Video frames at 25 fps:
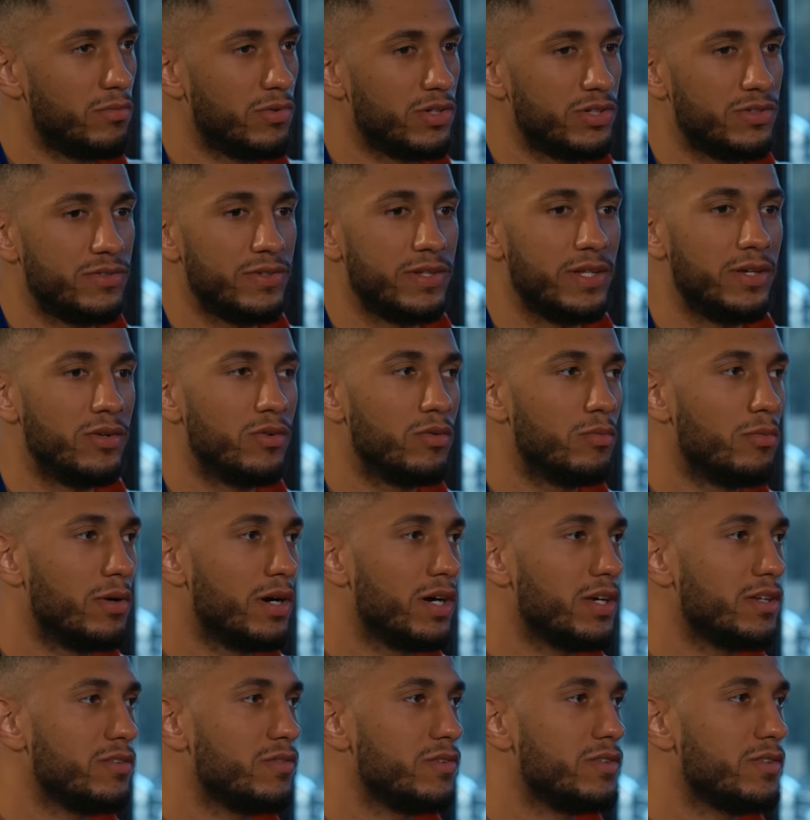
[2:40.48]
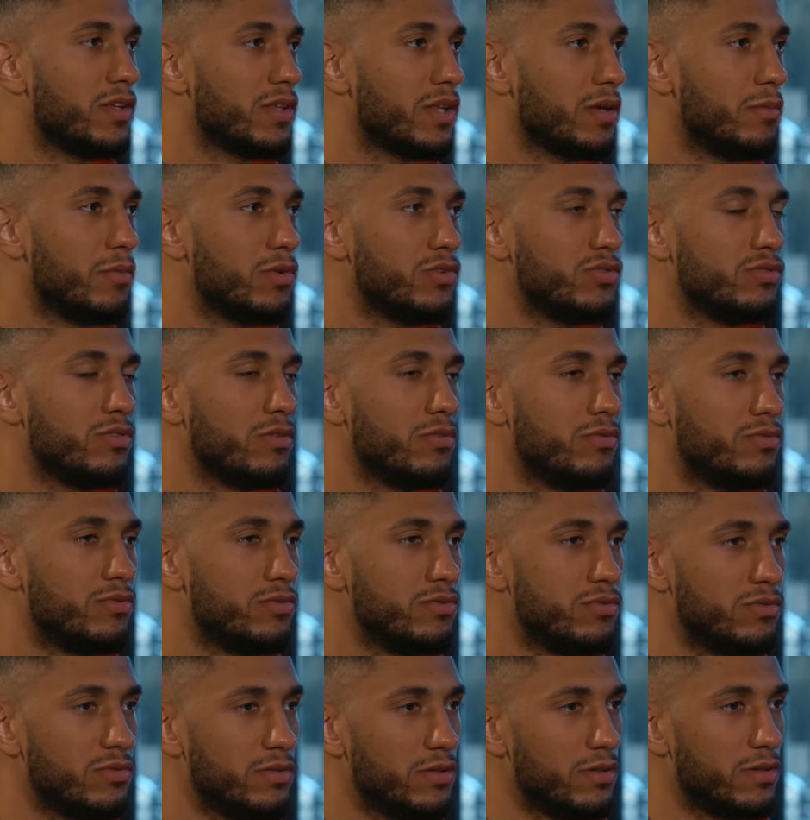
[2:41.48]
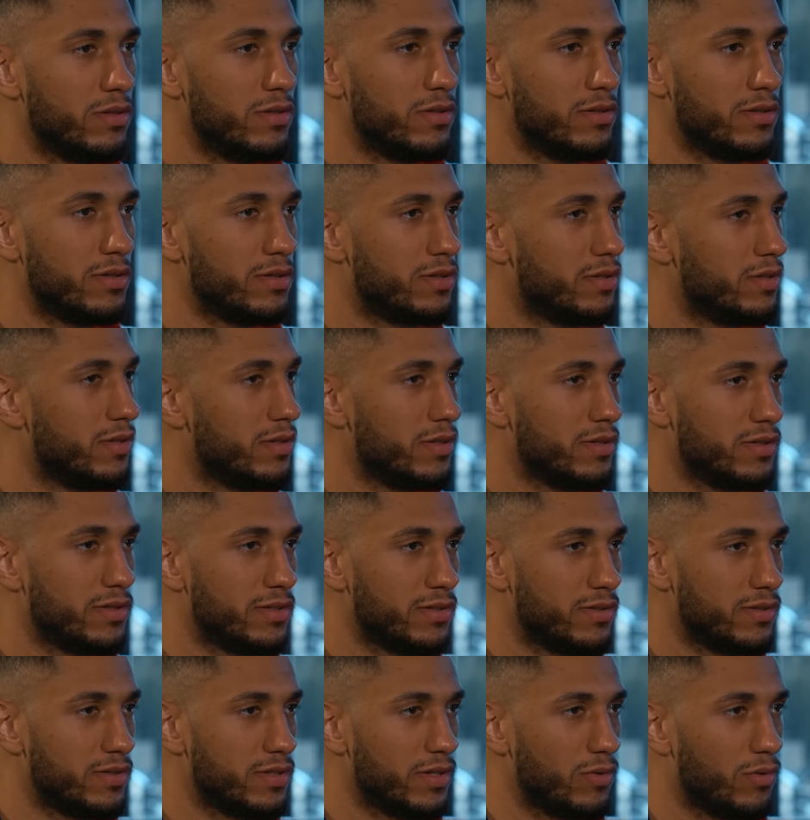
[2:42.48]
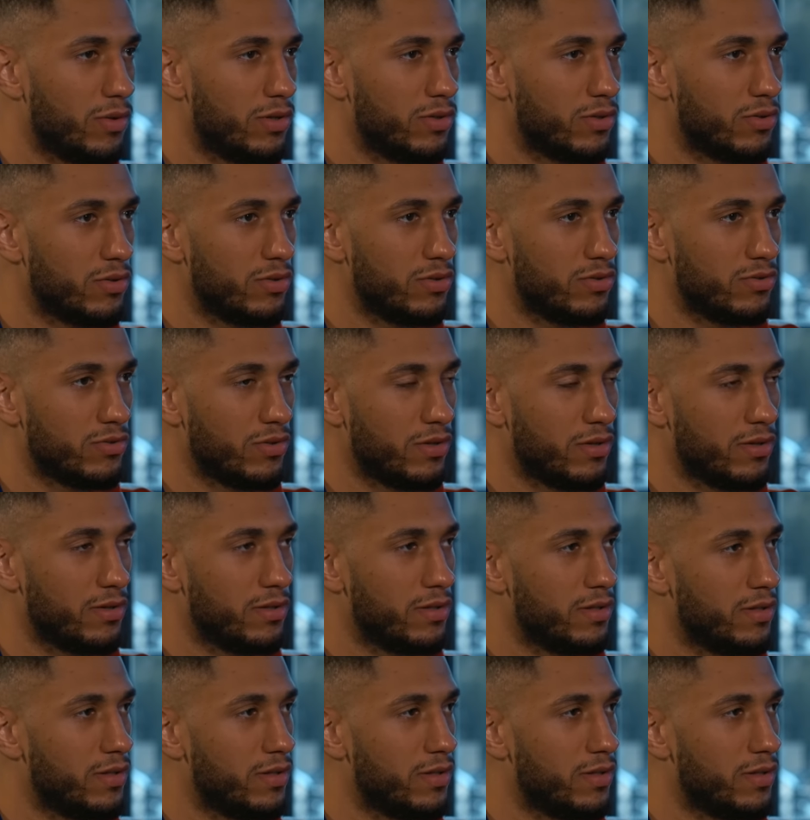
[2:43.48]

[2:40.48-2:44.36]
moi je fais des combats, je fais des entraînements, tu t'en fous, c'est quoi le truc, tu vois